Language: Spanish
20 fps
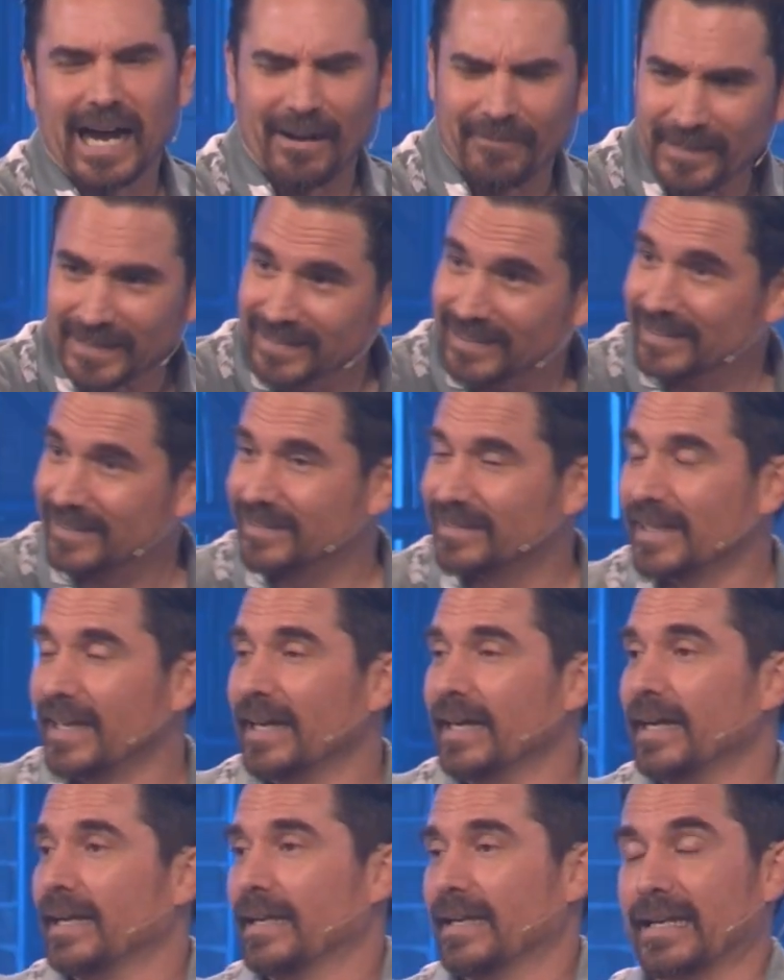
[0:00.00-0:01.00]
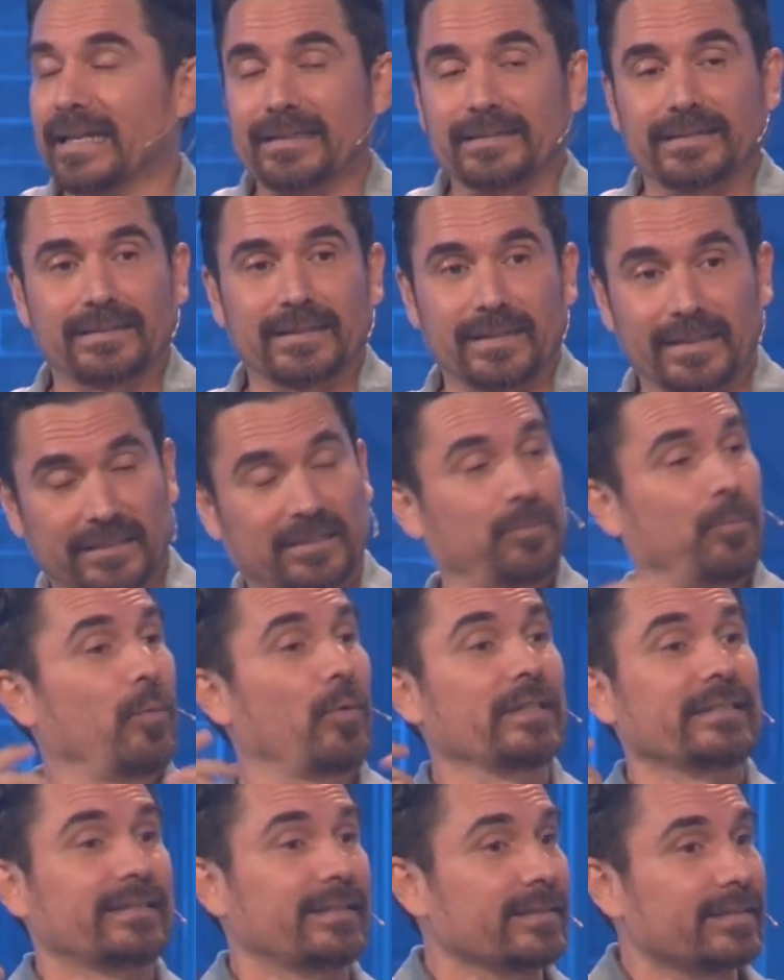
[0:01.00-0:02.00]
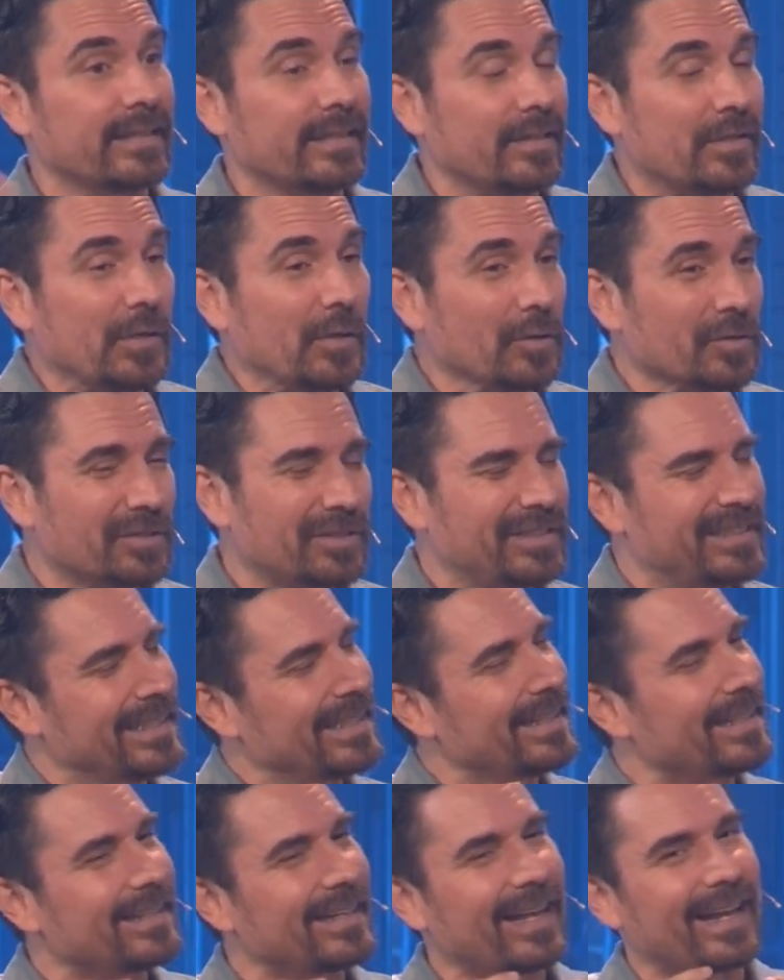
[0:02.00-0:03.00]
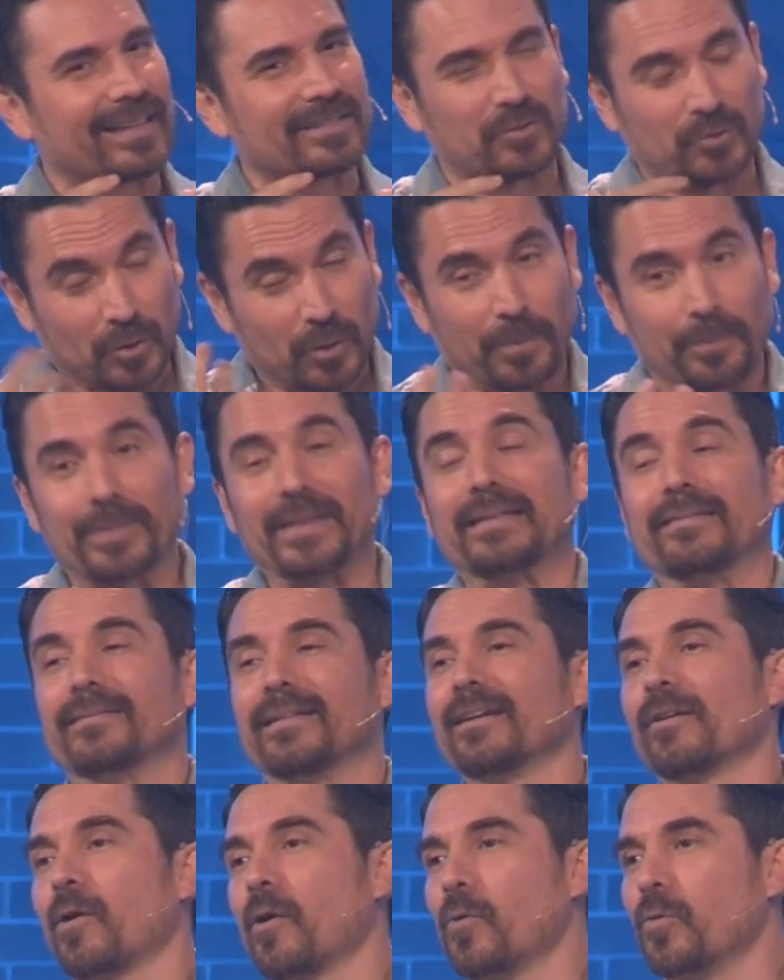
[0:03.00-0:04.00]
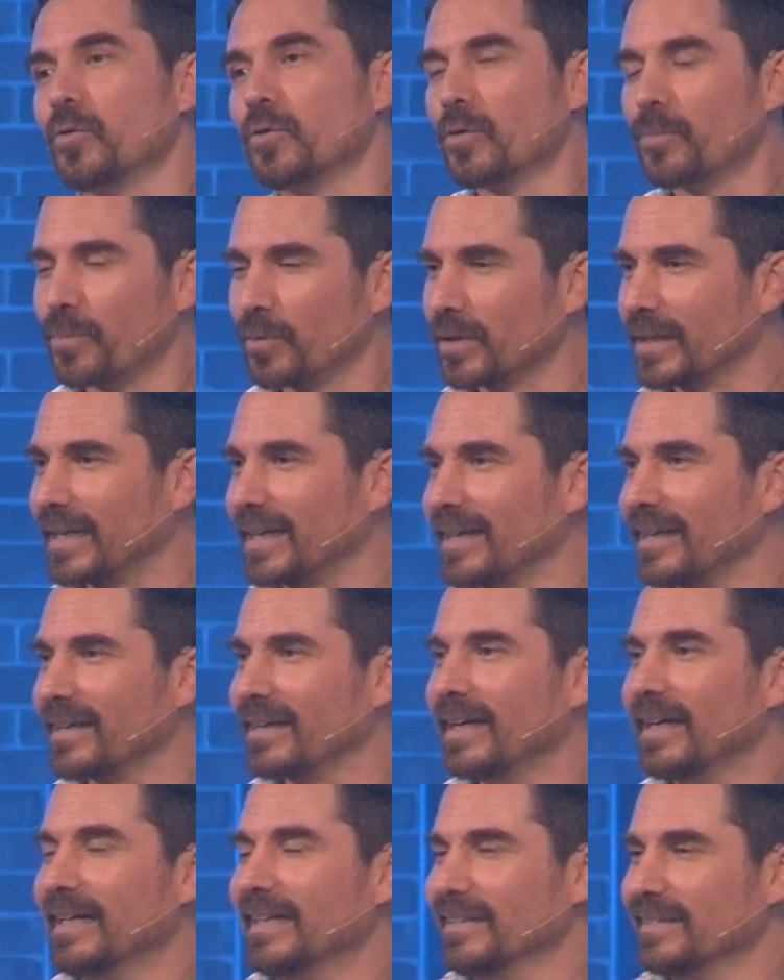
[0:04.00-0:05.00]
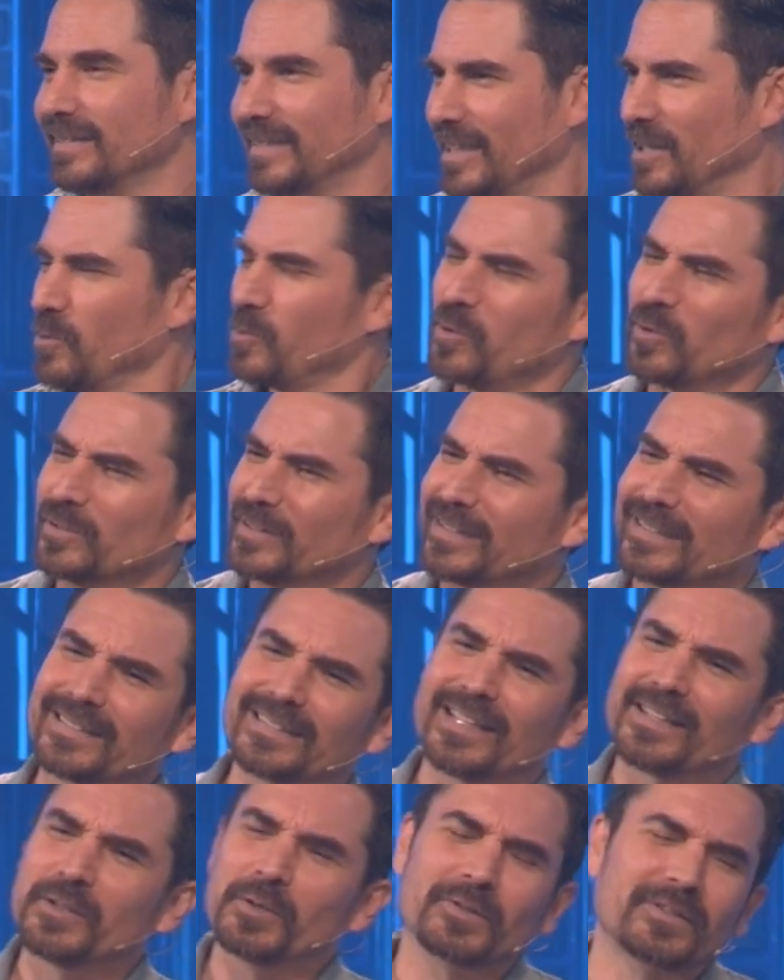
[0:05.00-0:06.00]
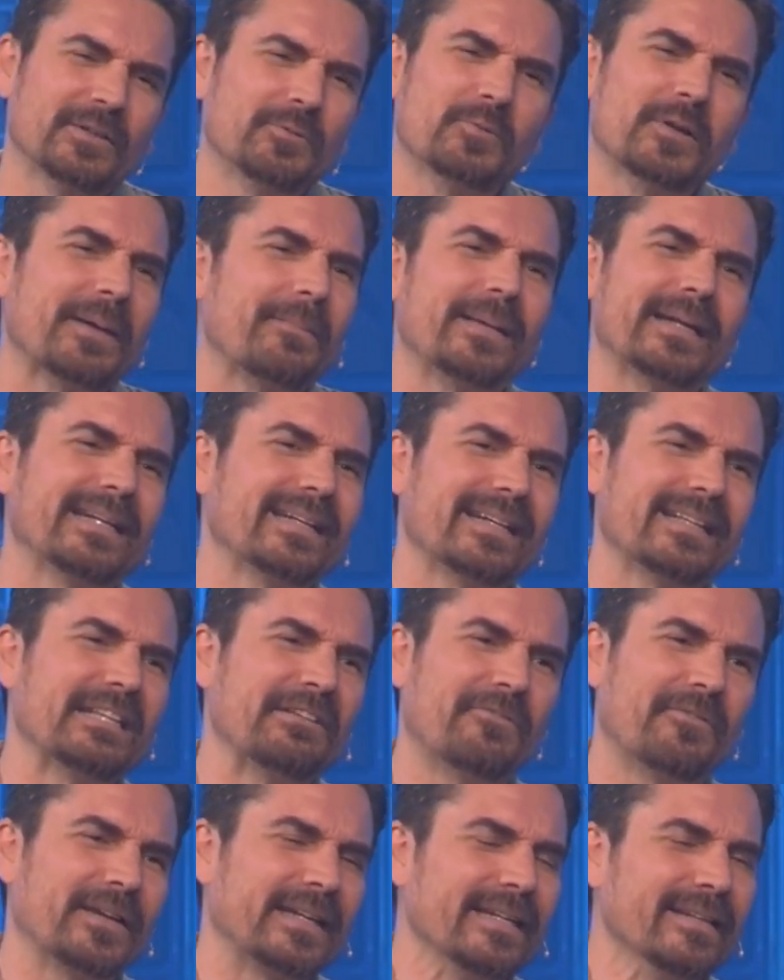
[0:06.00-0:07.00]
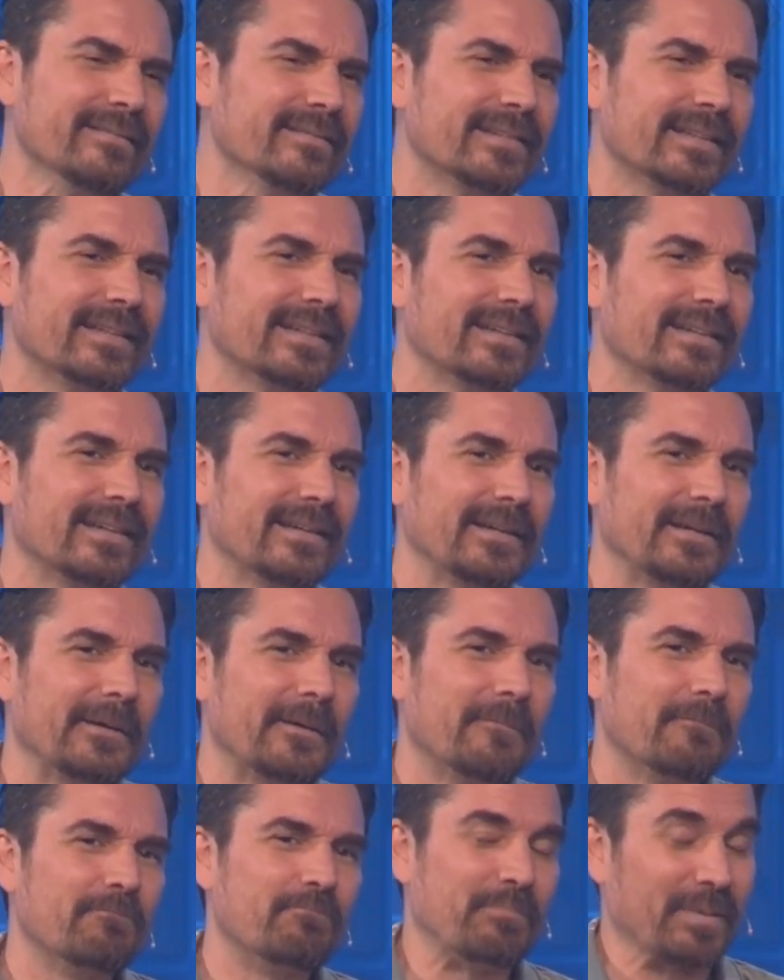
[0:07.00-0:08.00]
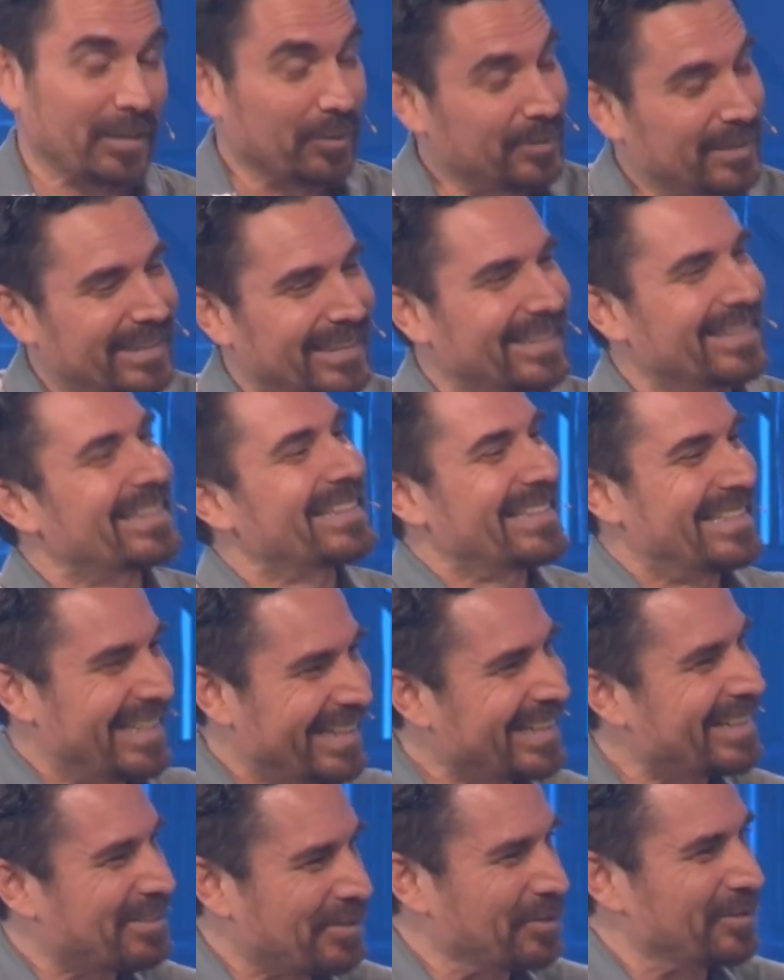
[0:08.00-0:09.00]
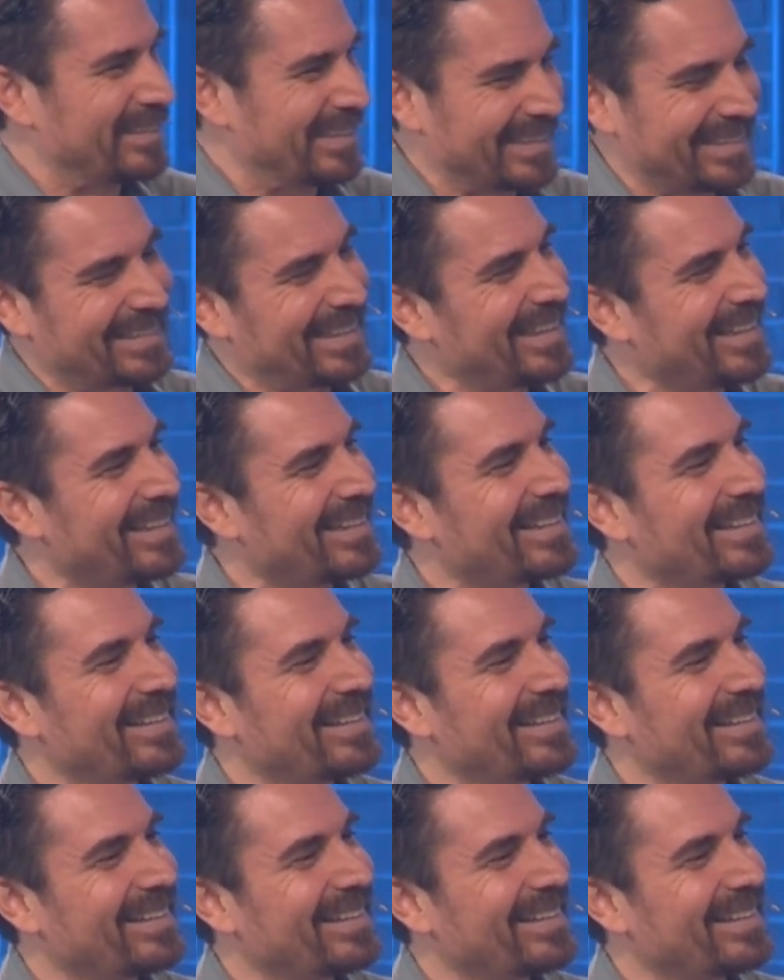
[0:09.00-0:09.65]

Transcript: A veces las respuestas de Dios llegan a sorprenderlo a uno porque te lo contesta Dios de una manera diferente, pero te llega a contestar.